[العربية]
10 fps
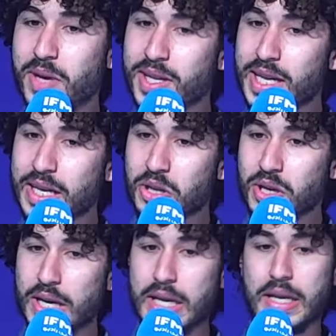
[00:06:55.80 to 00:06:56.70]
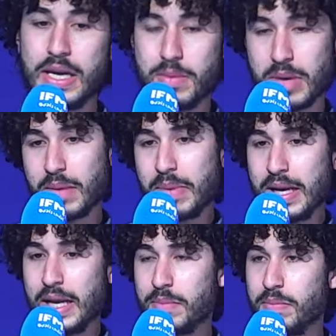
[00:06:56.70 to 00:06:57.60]
بعد لقيت روحي انا انا من قبل
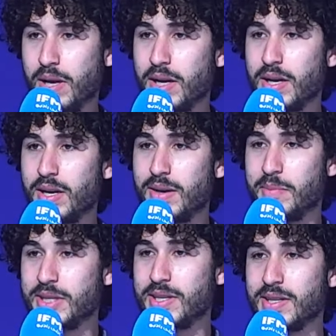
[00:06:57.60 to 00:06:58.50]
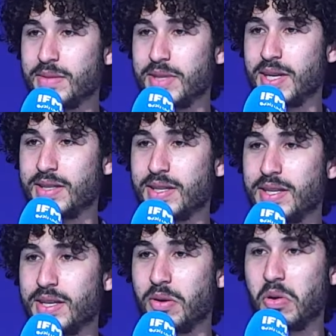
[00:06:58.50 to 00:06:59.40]
نحب معناها الماتيريت نتاع
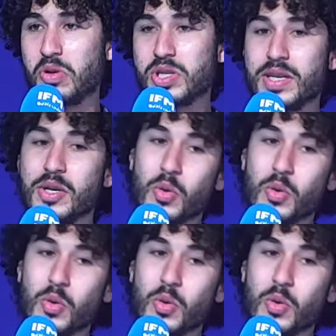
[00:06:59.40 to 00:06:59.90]
التكنيك وكل شيء